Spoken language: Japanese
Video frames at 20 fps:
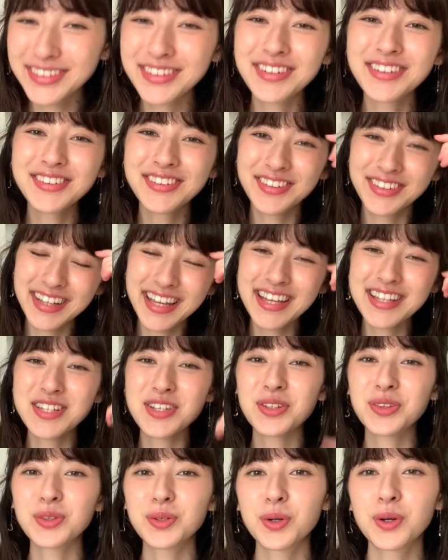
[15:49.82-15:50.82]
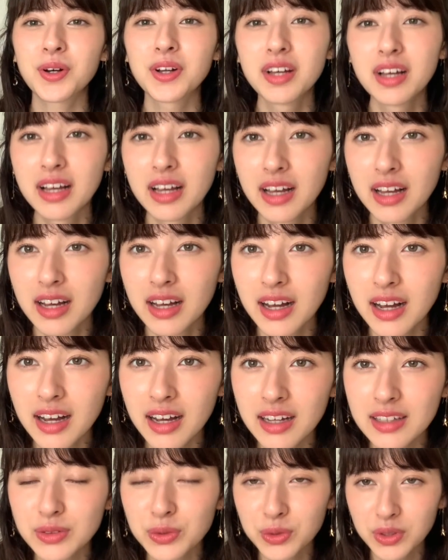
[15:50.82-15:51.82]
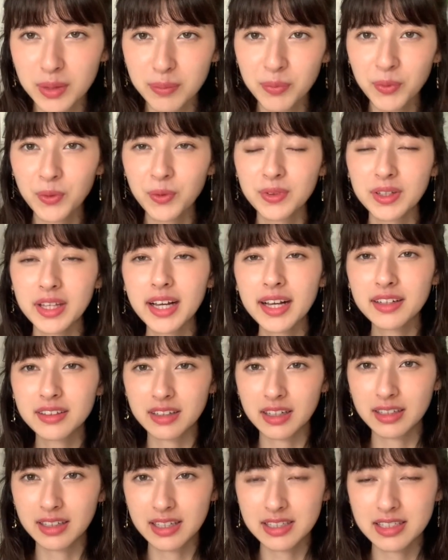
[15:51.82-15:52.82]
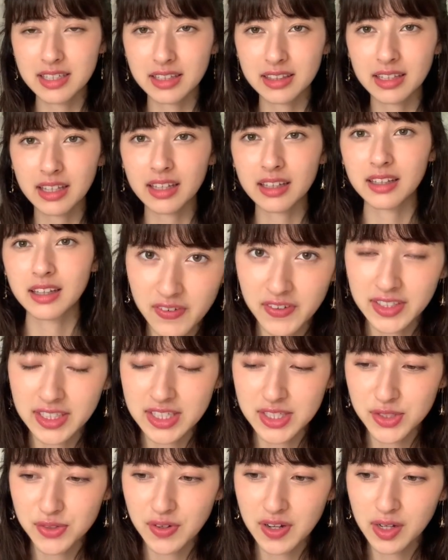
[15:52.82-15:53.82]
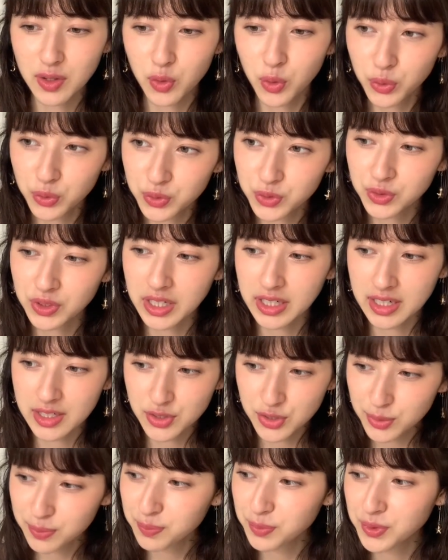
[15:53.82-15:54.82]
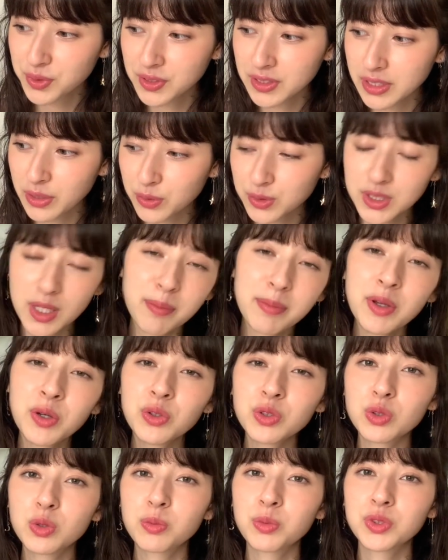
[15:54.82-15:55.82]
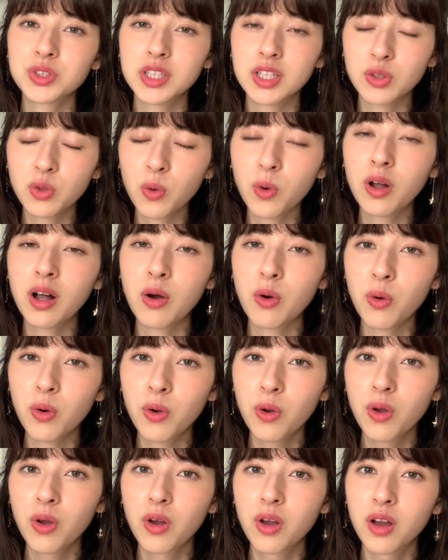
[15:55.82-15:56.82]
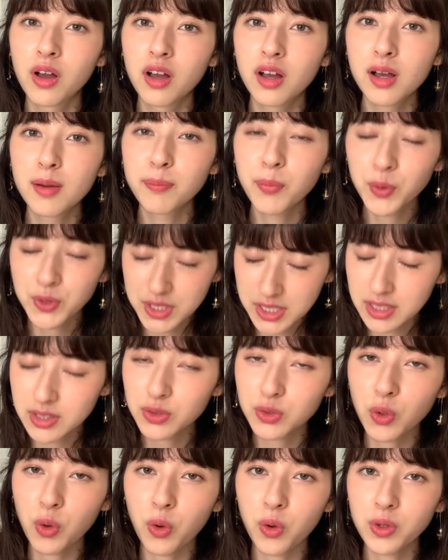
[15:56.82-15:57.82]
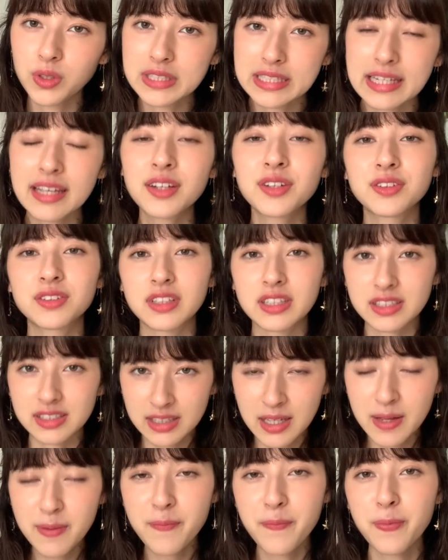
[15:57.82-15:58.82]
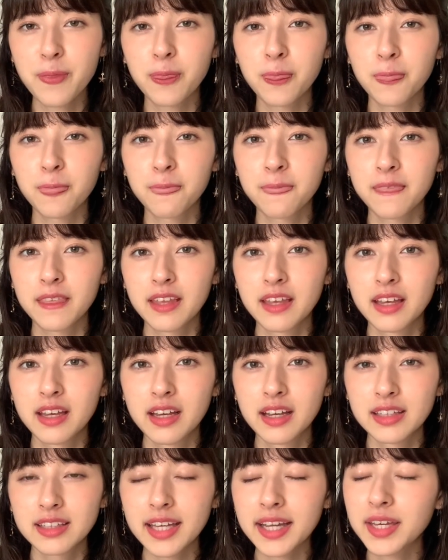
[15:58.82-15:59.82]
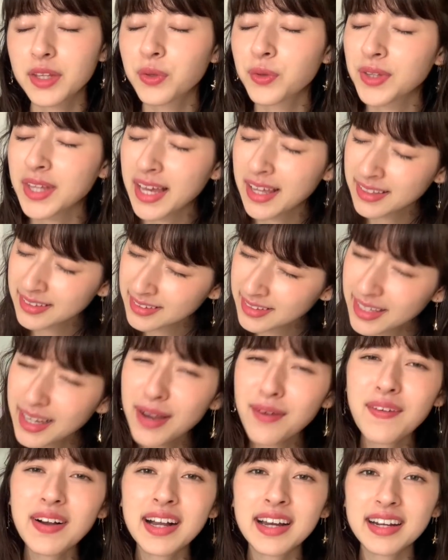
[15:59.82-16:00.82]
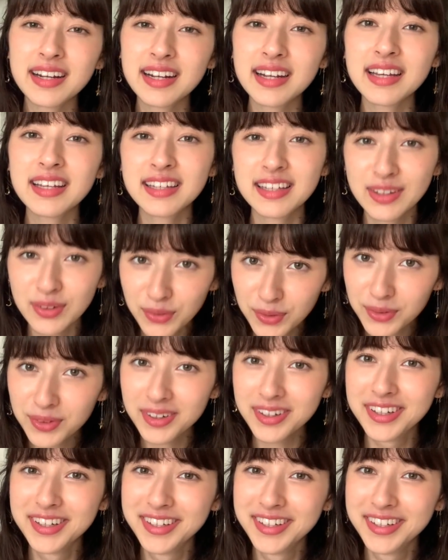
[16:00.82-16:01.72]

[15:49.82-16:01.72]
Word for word: ということで、ちょっと、ああ、とっても長く話しちゃった。私は5分から10分で収めようと思って動画をポチッとつけるんですね。だけどなんでかわからないけど